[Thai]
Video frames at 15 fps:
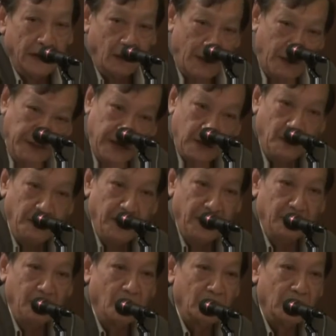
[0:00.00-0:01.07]
ในความคิดความ
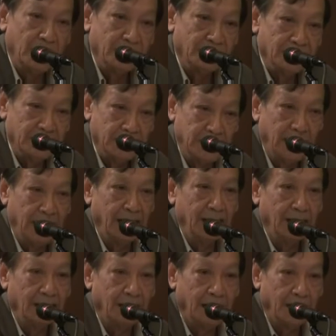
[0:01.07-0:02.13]
เห็นของท่านสถิตเอง
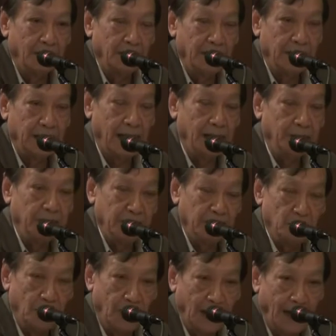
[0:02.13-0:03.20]
นะครับ ในฐานะเป็
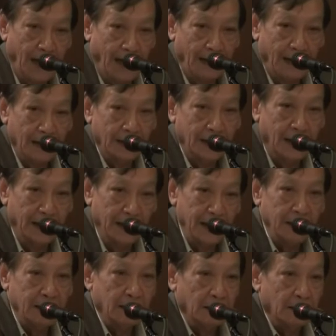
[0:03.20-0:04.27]
นตุลาการ อัน
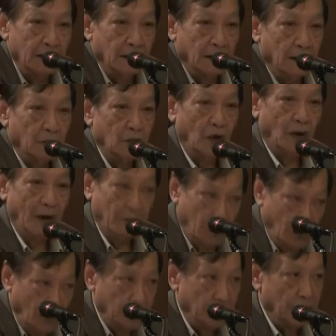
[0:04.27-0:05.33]
นี้ด้วยความ
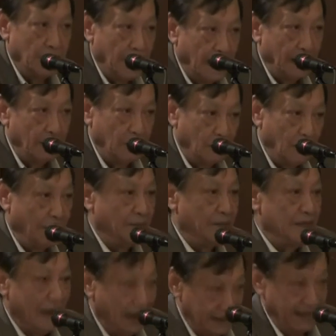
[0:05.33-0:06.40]
เคารพนะด้วยความ
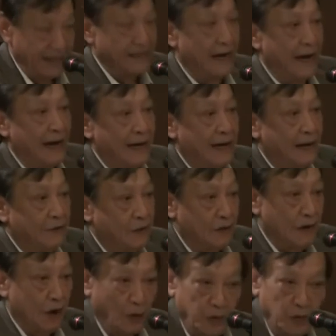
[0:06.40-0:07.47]
อย่างจริงใจนะผ
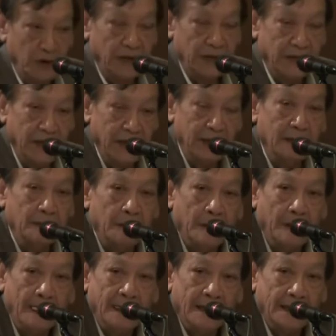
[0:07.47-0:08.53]
มขอพูดในที่นี้
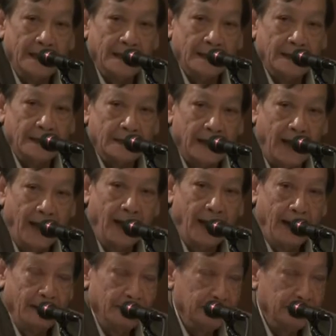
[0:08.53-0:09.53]
แต่